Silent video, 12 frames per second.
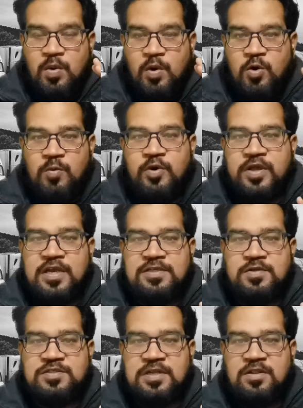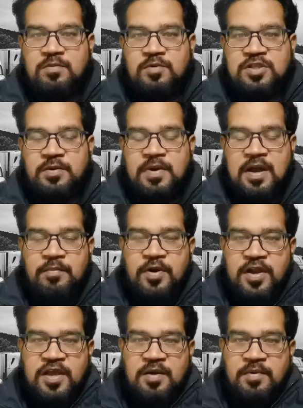రెండు మూడు కేసులు వచ్చినందుకు మొత్తం
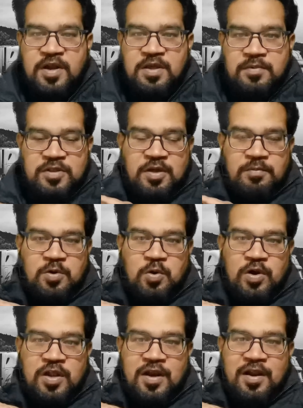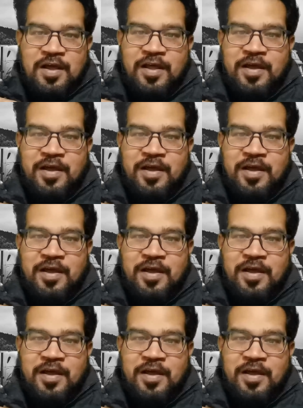కమ్యూనిటీ కమ్యూనిటీ మొత్తం టోటల్